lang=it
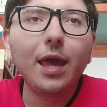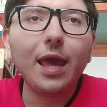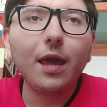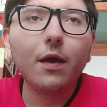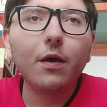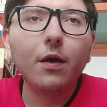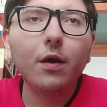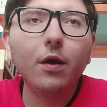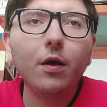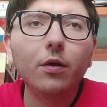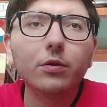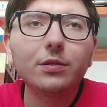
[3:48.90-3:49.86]
e
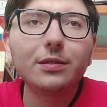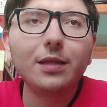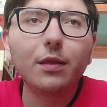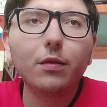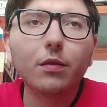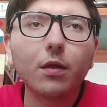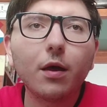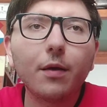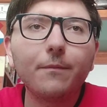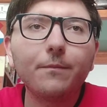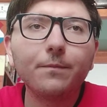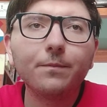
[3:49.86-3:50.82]
eh, lo
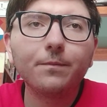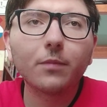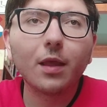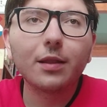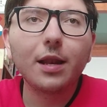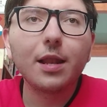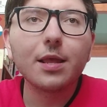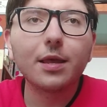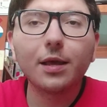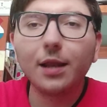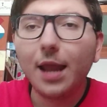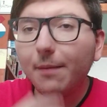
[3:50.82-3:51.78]
stesso mh, mm,
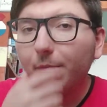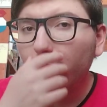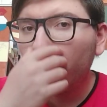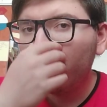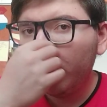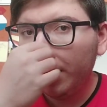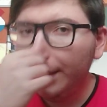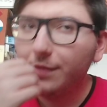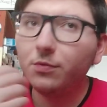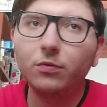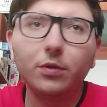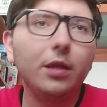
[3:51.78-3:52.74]
Athletic Club sono dei,
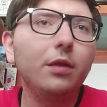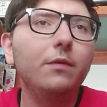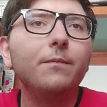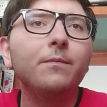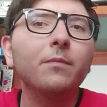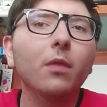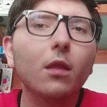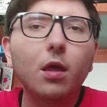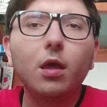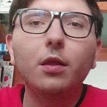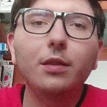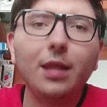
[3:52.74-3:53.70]
sono dei
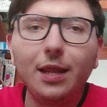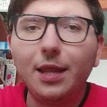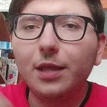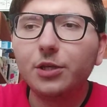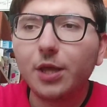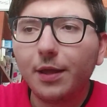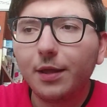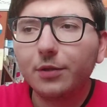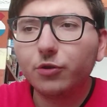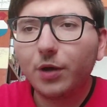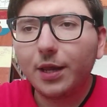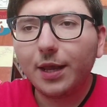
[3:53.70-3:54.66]
delle, cioè,
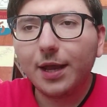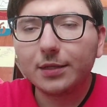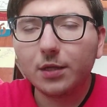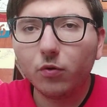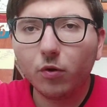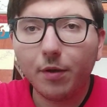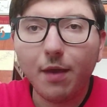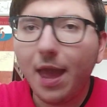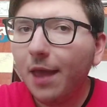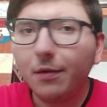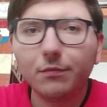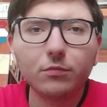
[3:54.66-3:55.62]
giocare in casa loro
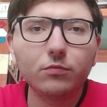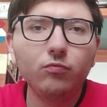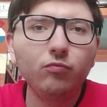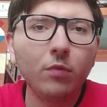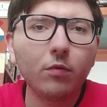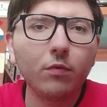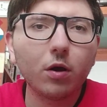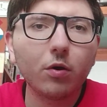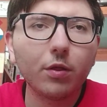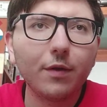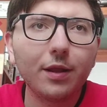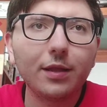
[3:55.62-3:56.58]
è una, una,
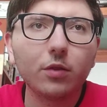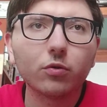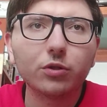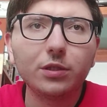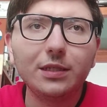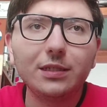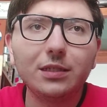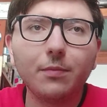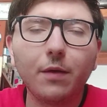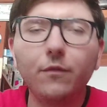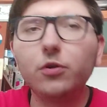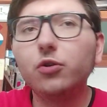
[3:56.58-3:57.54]
cosa veramente
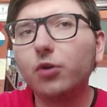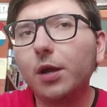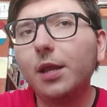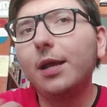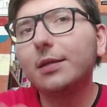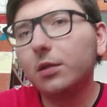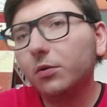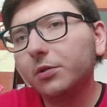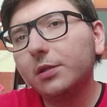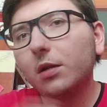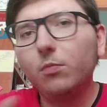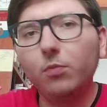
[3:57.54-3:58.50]
tostissima, invece giocare in casa
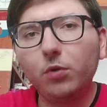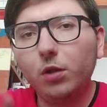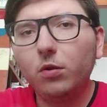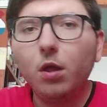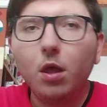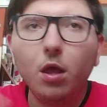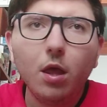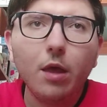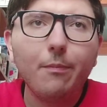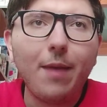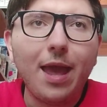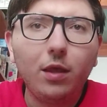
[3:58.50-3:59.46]
nostra era un pochino
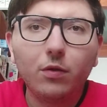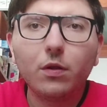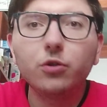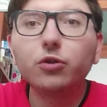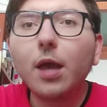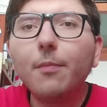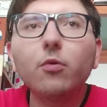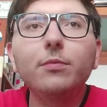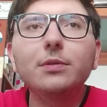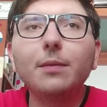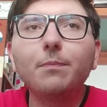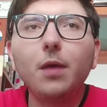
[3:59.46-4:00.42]
meglio. Se giochiamo
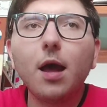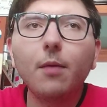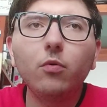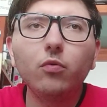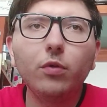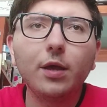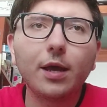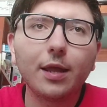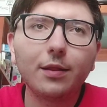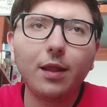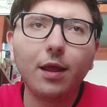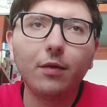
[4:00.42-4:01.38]
come sappiamo, l'unica
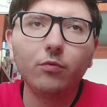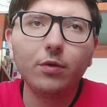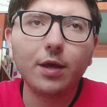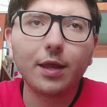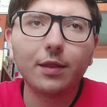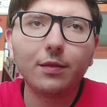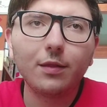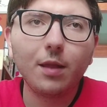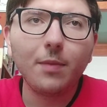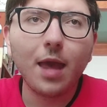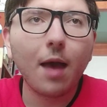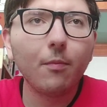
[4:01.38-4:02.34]
che, te, l'unica che
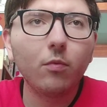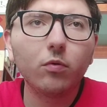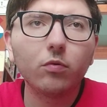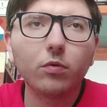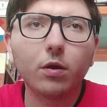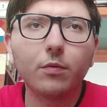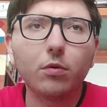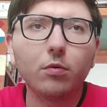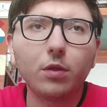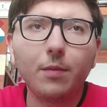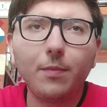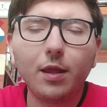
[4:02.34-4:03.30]
temiamo, l'unica che
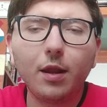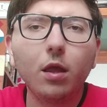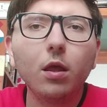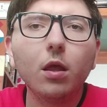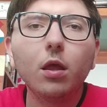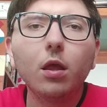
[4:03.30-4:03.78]
possiamo temere